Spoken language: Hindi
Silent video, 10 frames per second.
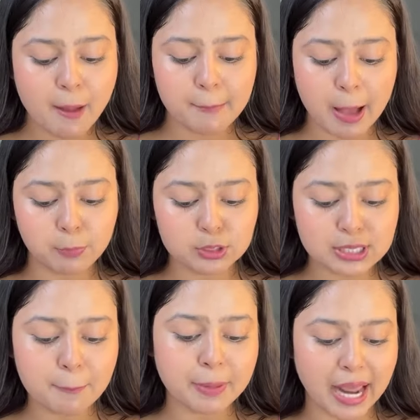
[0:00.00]
मैं आपको
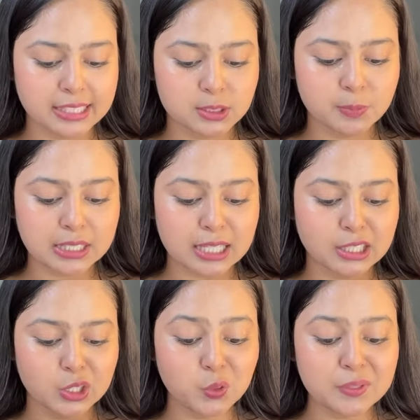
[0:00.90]
इसका प्राइस बता
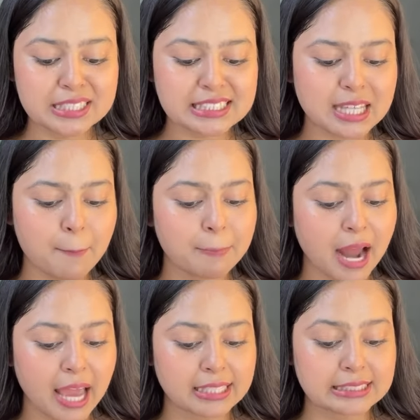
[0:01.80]
देती हूँ इसका
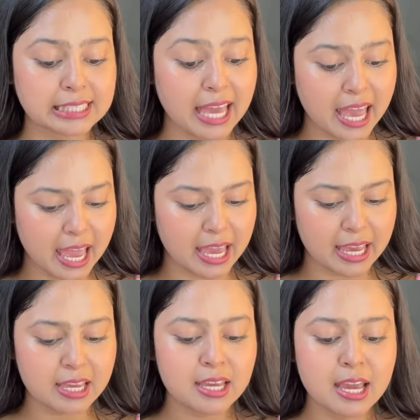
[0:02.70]
प्राइस
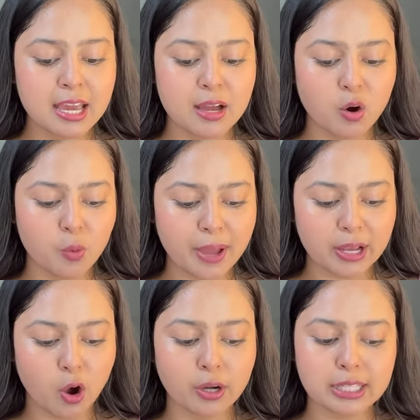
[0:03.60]
है ओ माई
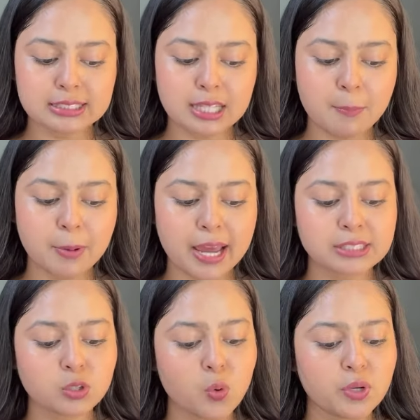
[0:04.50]
गॉड इसका
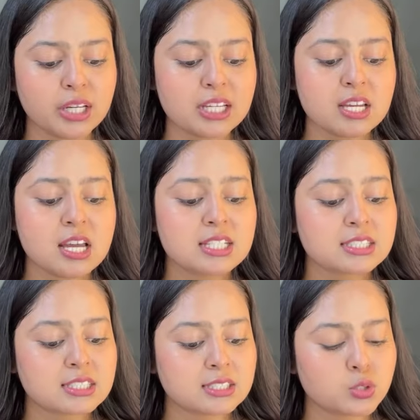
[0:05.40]
प्राइस ओनली
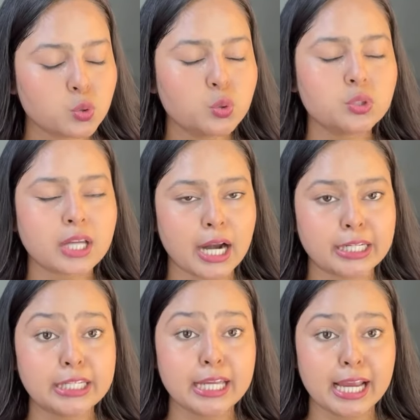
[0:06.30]
टू
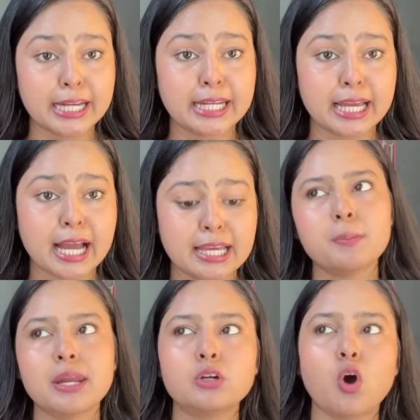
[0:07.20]
थर्टी एट है
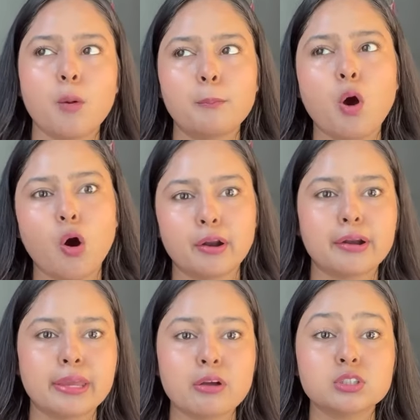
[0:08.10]
मैंने टॉप ऑर्डर
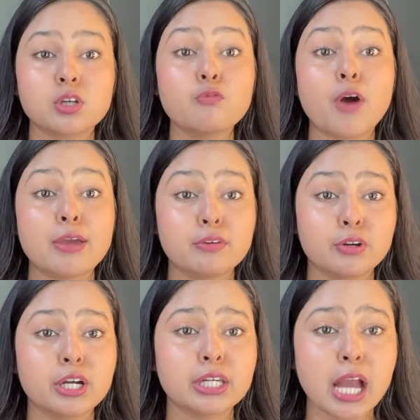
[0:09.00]
किए हैं वो सब
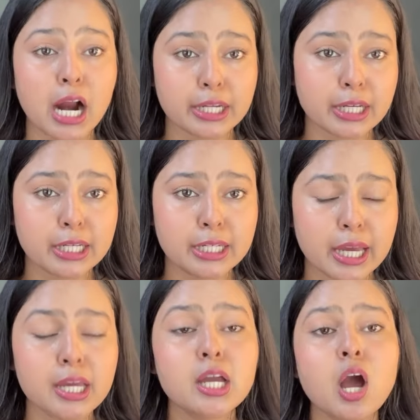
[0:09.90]
500 के अंडर ही
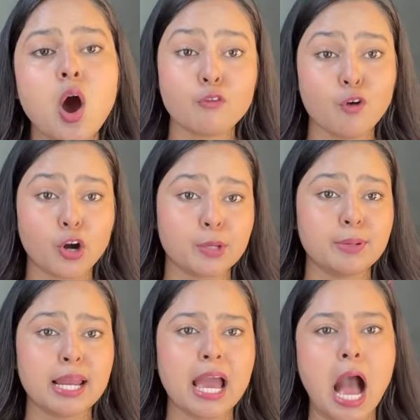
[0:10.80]
है
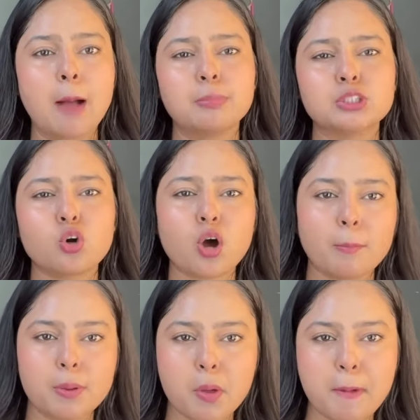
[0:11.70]
अफोर्डेबल है आप इसको
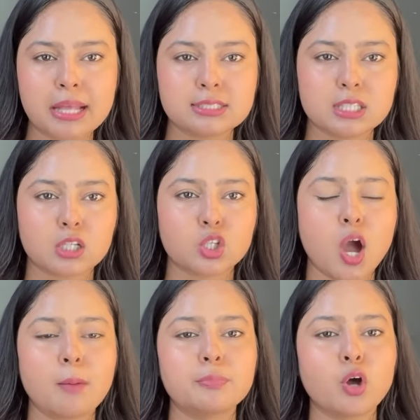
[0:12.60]
कभी भी पहन सकते हो
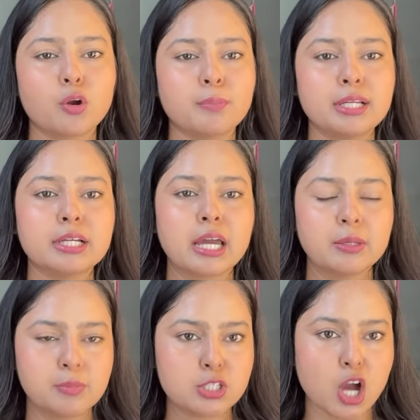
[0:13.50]
आप नॉर्मली कहीं
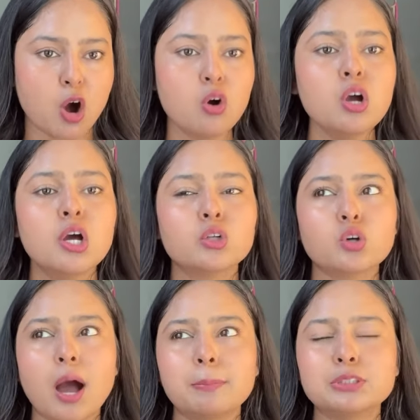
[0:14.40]
भी जाओ तो
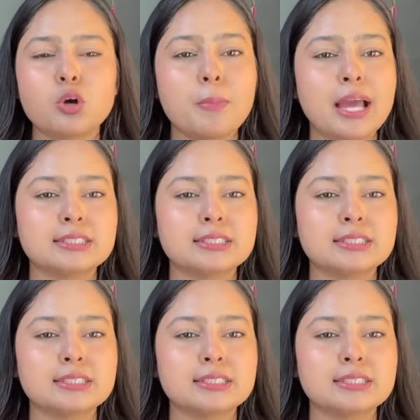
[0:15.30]
आप इसको पहन